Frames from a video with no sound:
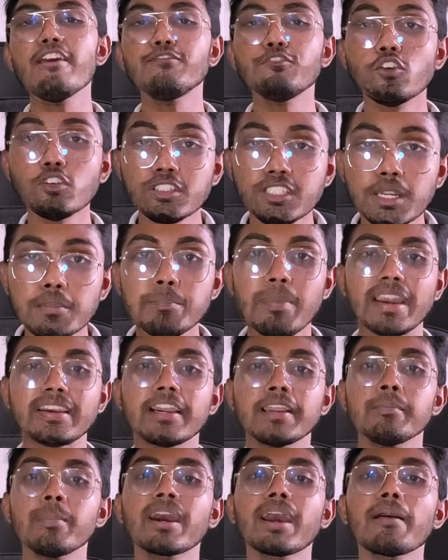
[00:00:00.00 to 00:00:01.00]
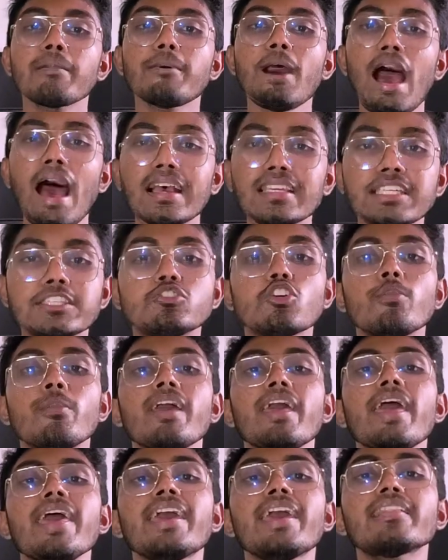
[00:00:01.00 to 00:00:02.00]
এই ফোনটি ব্যাটারি ব্যাকআপে আসি তবে
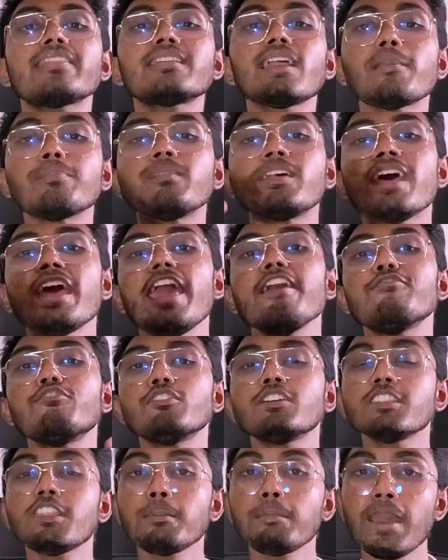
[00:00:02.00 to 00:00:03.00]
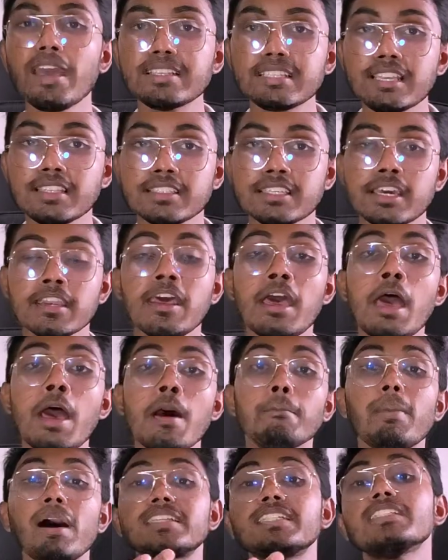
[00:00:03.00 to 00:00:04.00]
এই ক্ষেত্রে আপনারা এই ফোনটিতে পেয়ে যাচ্ছেন
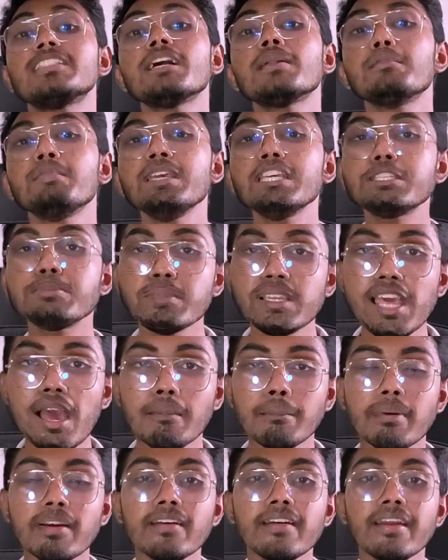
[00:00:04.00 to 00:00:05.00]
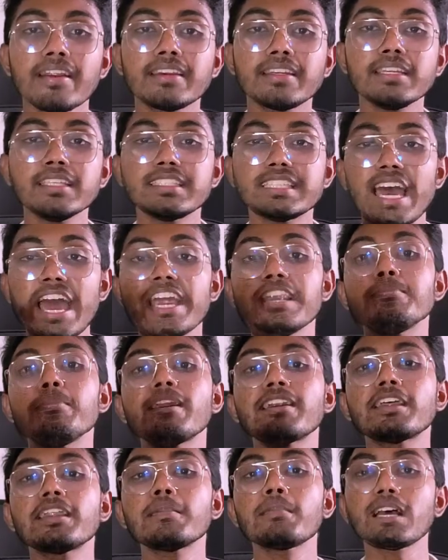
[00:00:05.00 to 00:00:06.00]
পাঁচ হাজার বিশ মিলিয়াম্বারের একটি জায়েন্ট
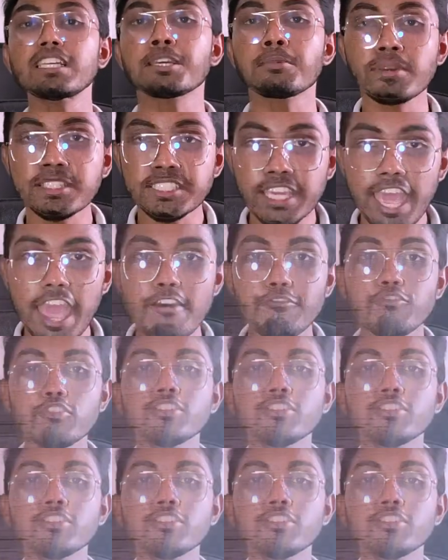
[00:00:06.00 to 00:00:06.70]
ব্যাটারি পাশাপাশি পাশাপাশি এই